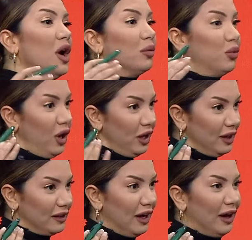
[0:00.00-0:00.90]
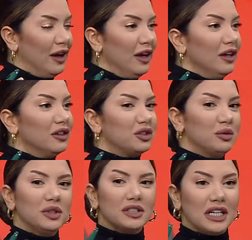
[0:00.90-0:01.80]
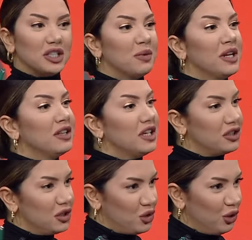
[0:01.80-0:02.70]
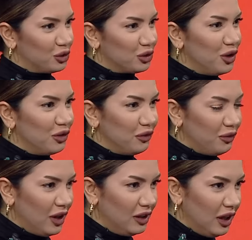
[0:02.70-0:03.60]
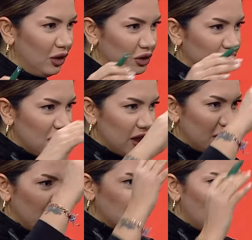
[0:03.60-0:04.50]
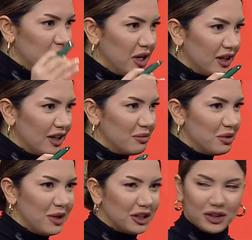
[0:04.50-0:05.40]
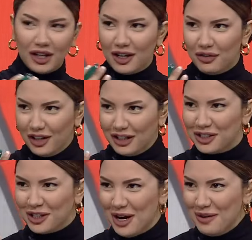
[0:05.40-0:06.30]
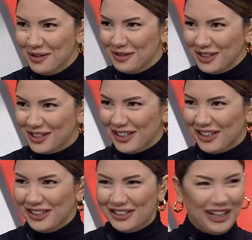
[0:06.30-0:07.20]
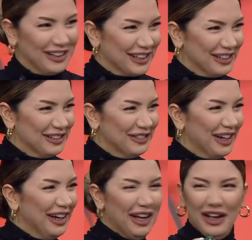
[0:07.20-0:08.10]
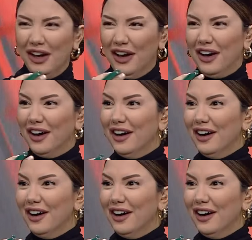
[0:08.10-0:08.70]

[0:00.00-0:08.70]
Bu arada... Şimdi seçmenin de işi çok zor. Valla o şeye giren, kabine giren bir beş dakika falan çıkamayacak içeriden ben değil mi? Ben test ettim, ben